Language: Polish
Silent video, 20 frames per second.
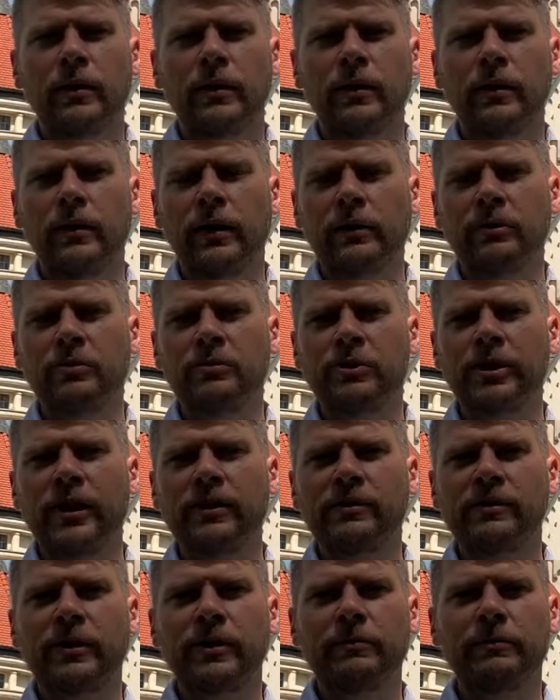E, a
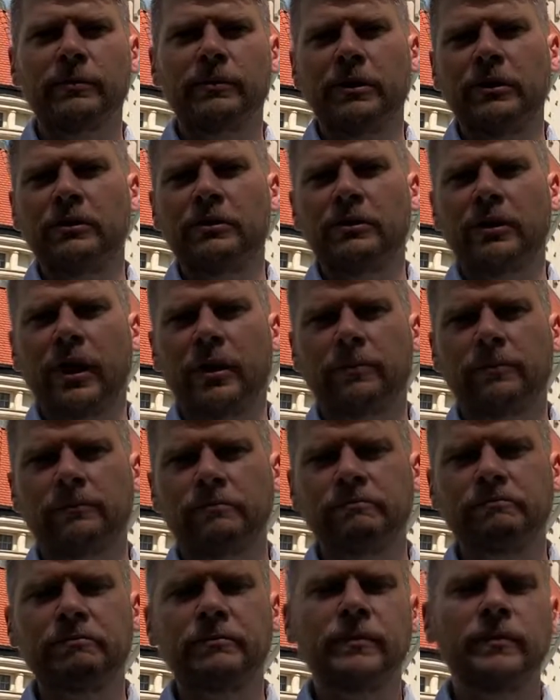tymczasem gdzieś tam
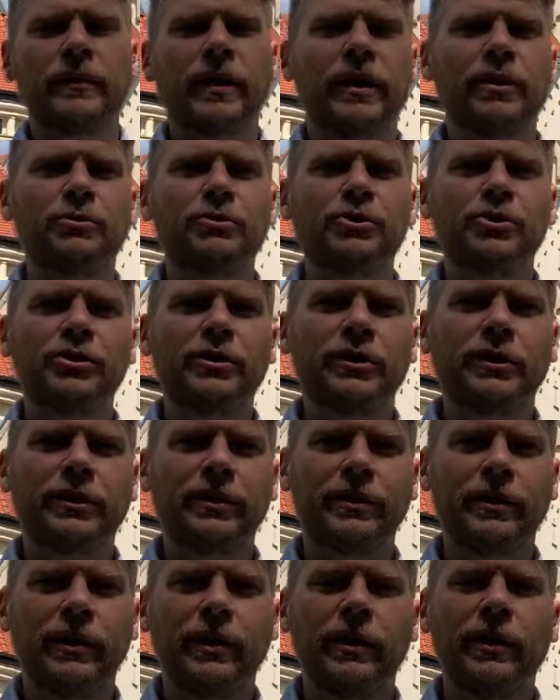na różnych
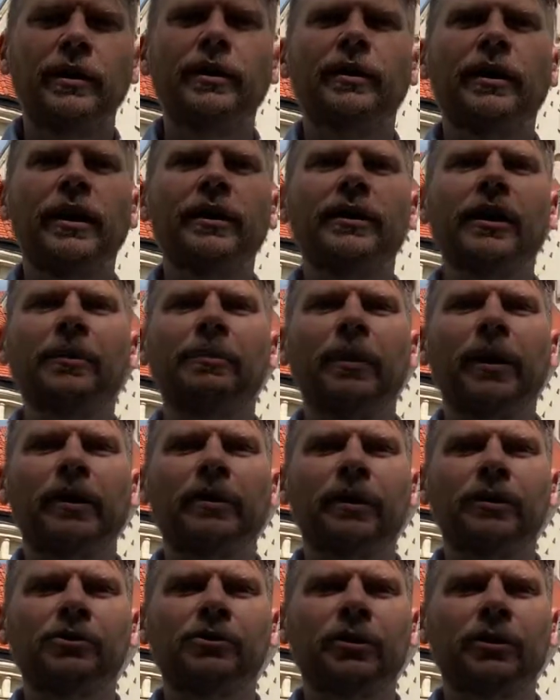etapach
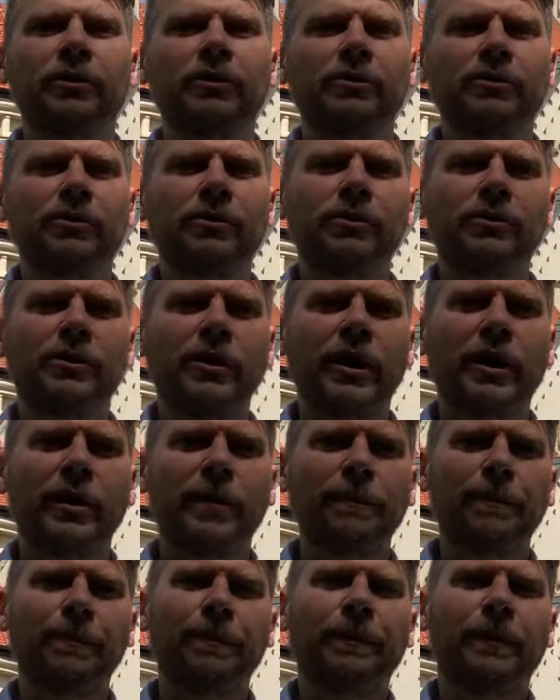naszego życia e,
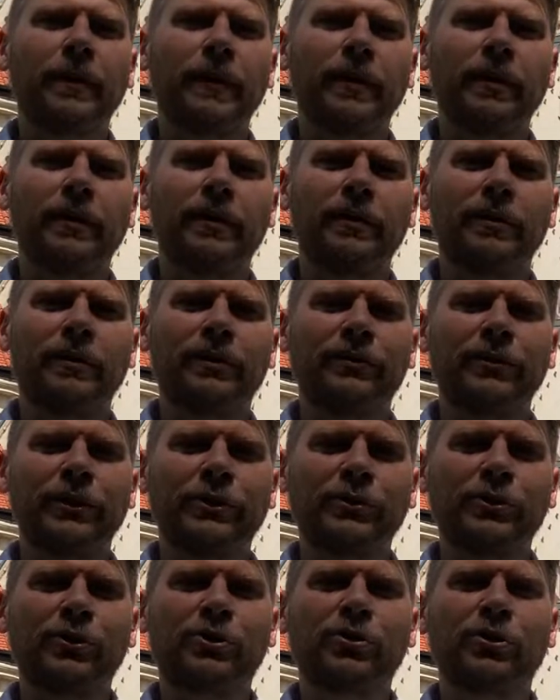te
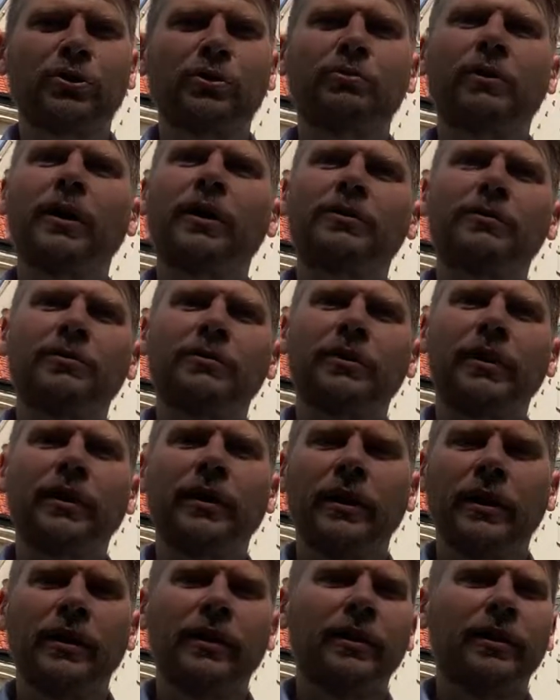skrzydła, które
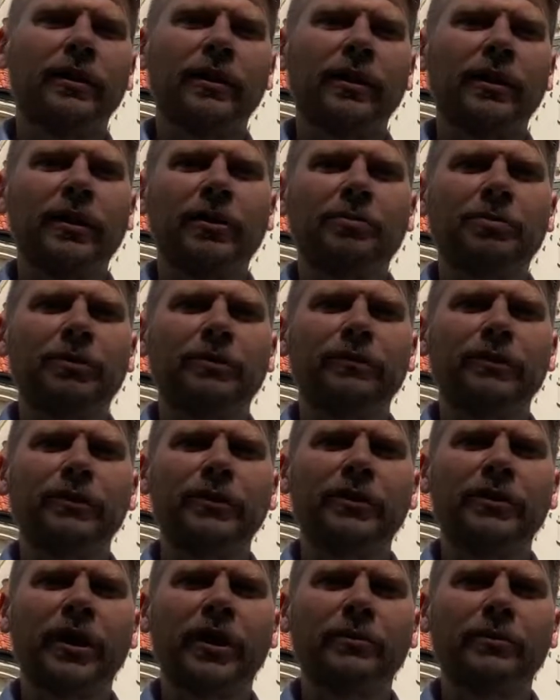
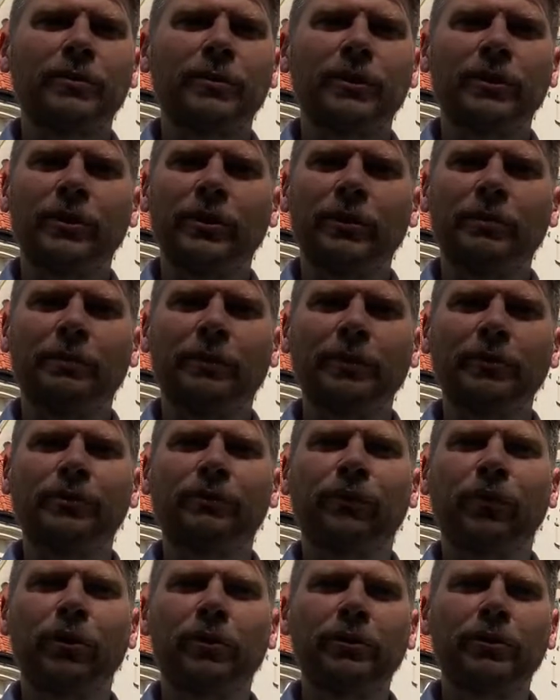powinny nam
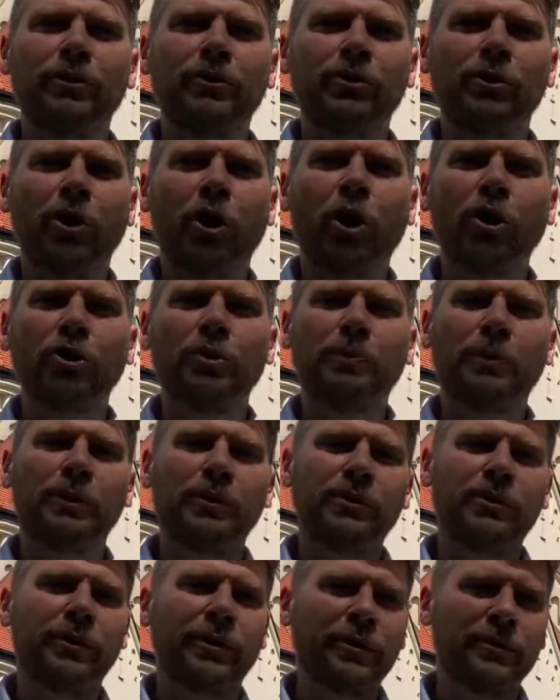pozwolić odbić
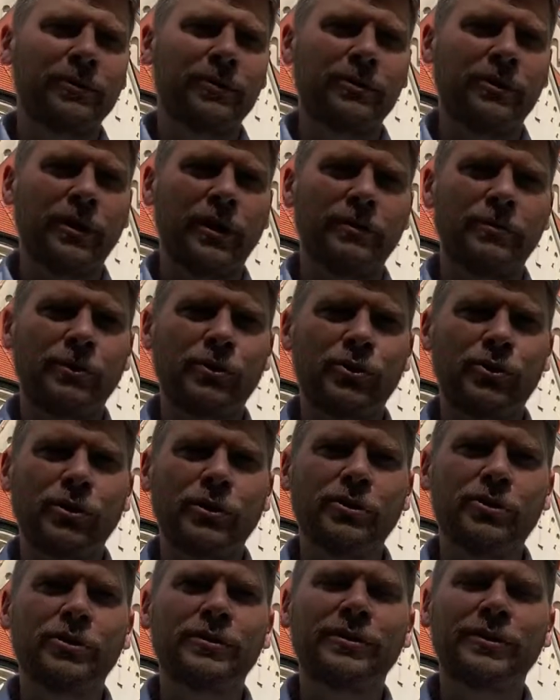się od ziemi,
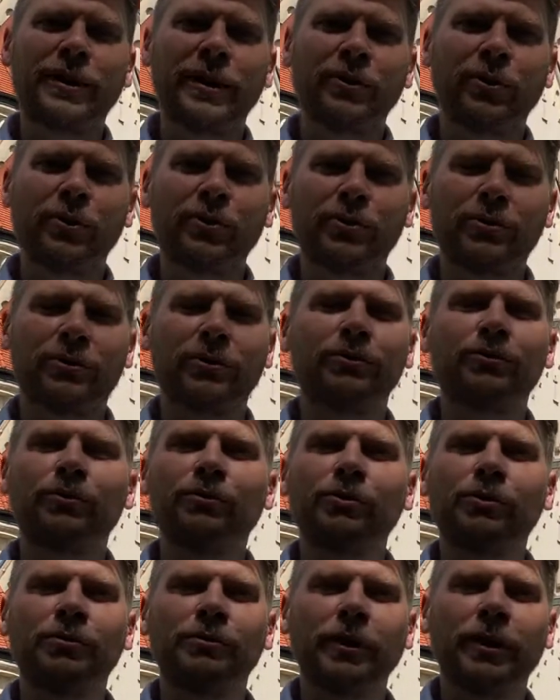żyć z radością, z
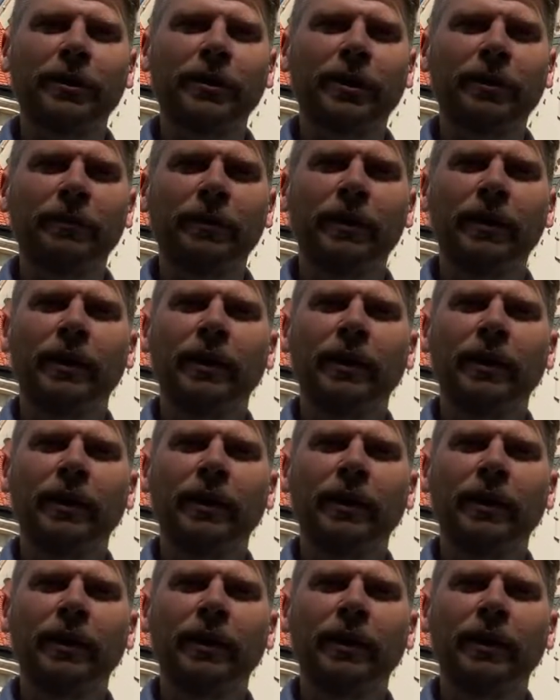uśmiechem,